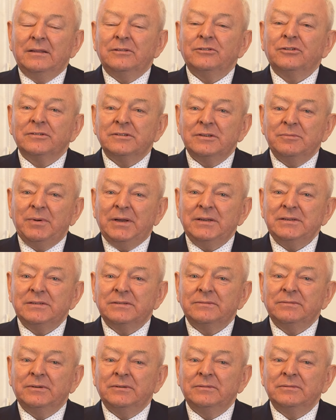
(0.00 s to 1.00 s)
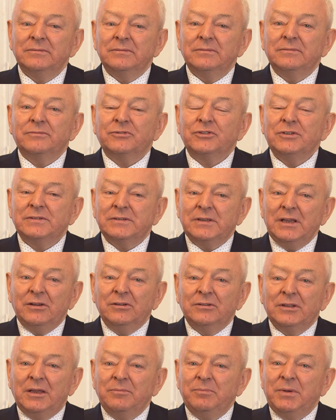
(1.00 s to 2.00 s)
Drodzy Państwo, wszystkiego
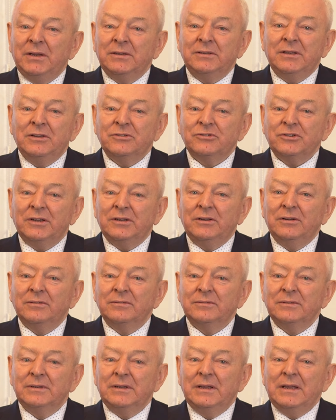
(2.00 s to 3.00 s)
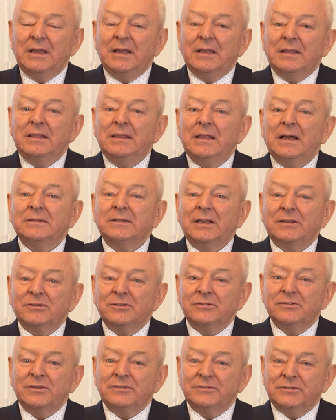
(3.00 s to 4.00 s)
najpiękniejszego na
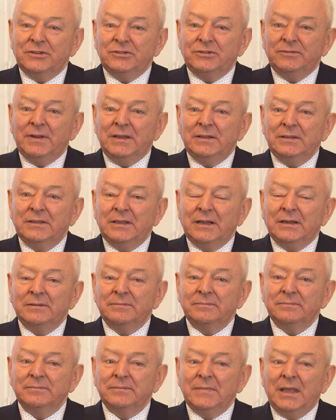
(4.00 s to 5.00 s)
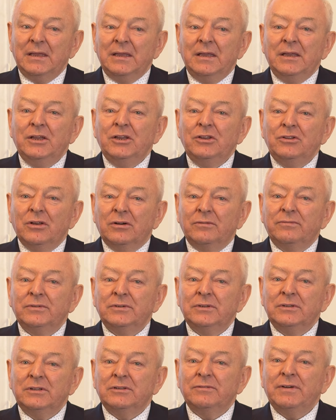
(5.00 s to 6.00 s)
nadchodzące święta i
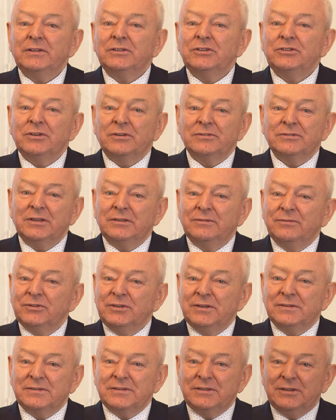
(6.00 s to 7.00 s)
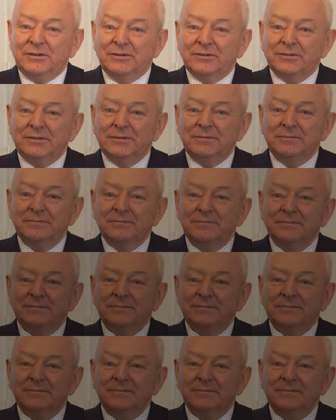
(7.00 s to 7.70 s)
nowy 2020 rok.